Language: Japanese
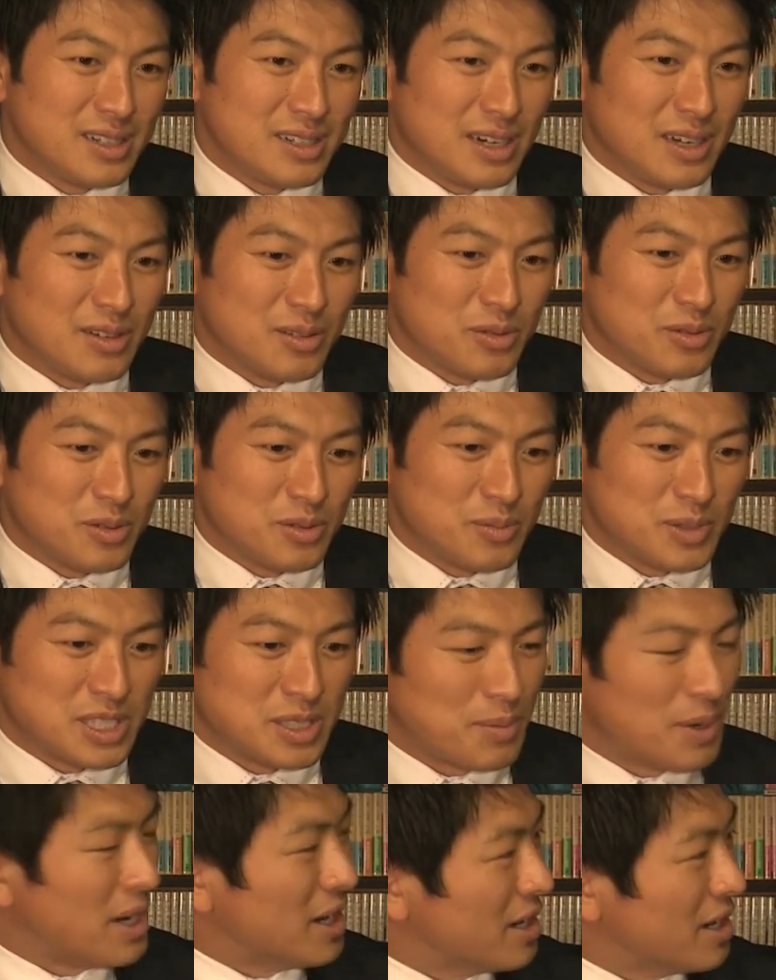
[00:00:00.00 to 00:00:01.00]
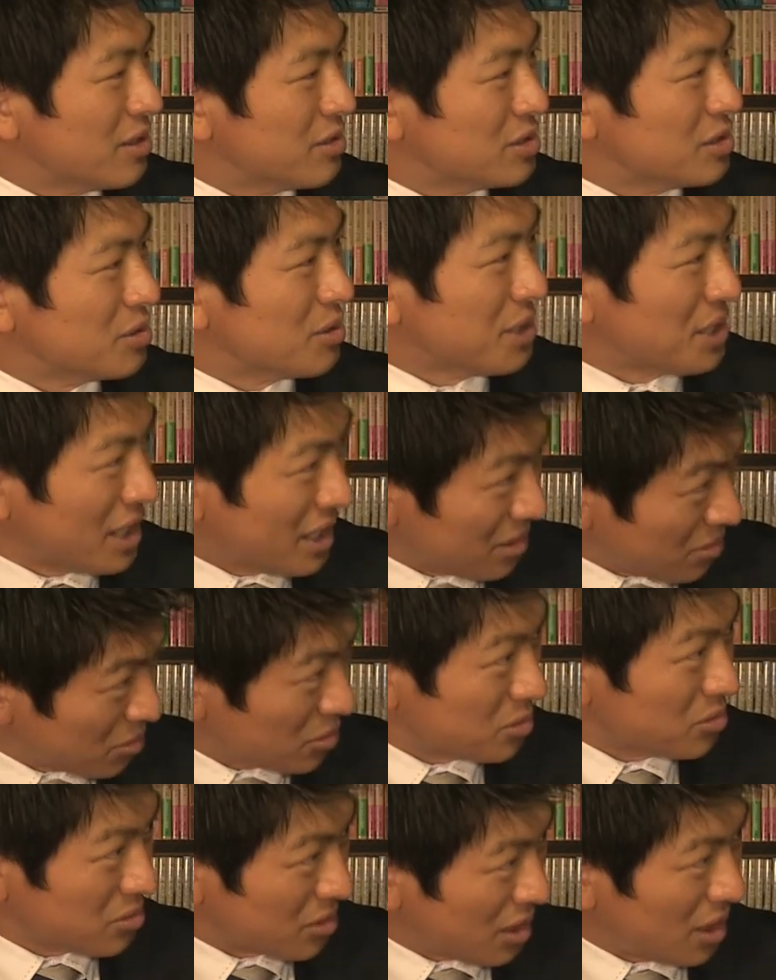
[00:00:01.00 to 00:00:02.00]
あの、まあ、縛られる必要はない
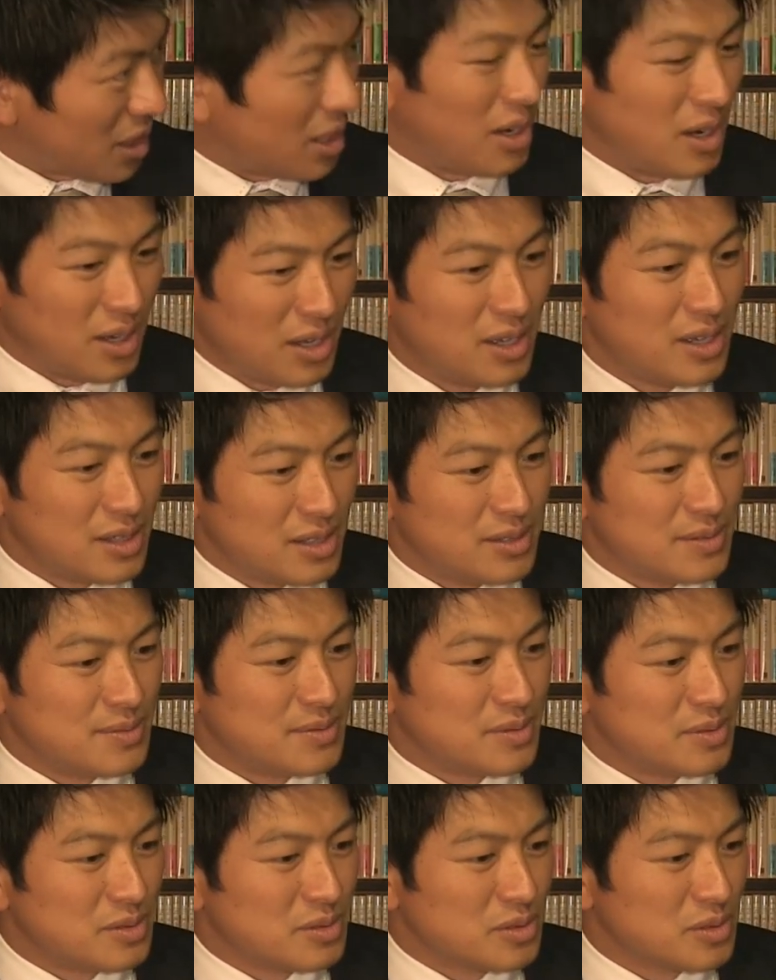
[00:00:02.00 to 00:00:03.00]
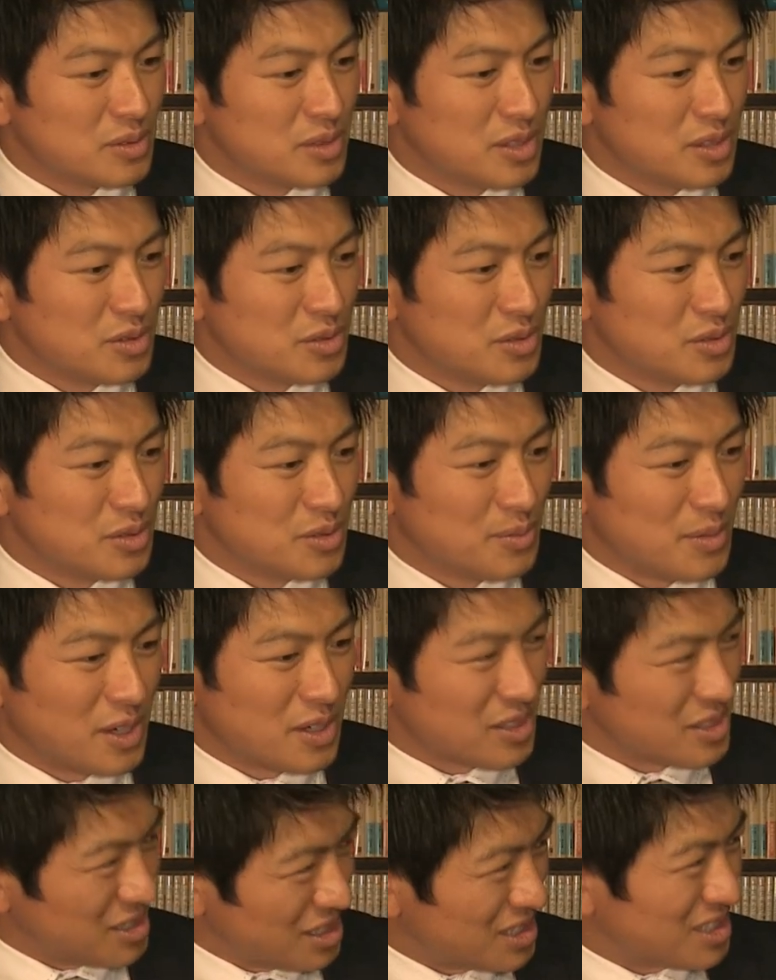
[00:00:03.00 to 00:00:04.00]
というか、うんうん、っていう、
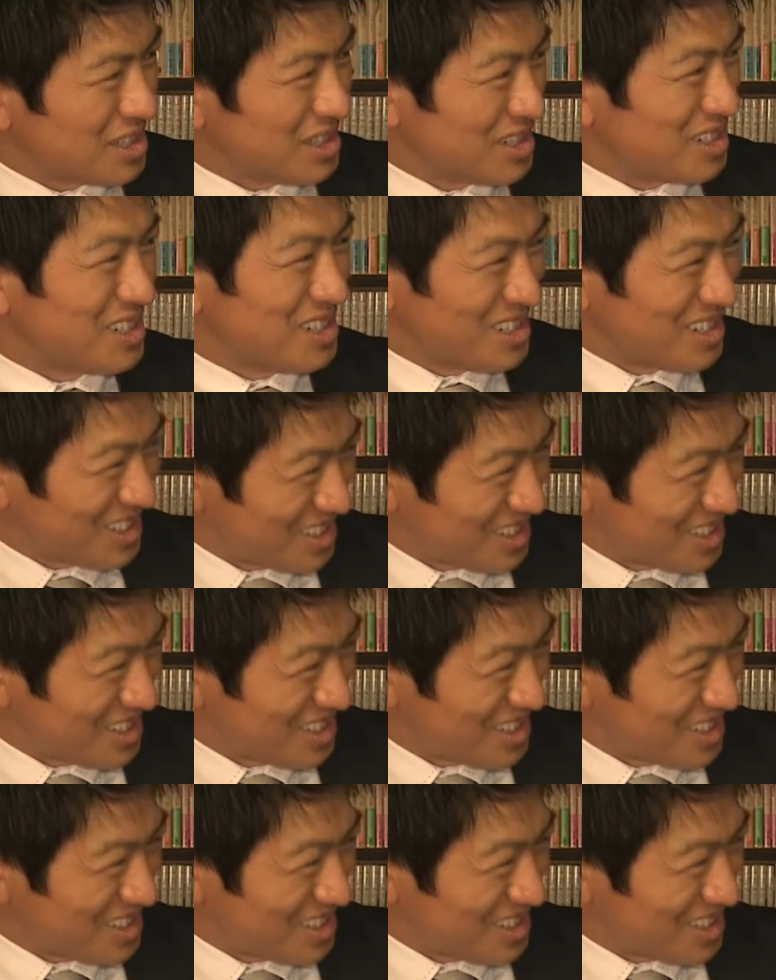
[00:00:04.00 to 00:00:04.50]
まあ、先生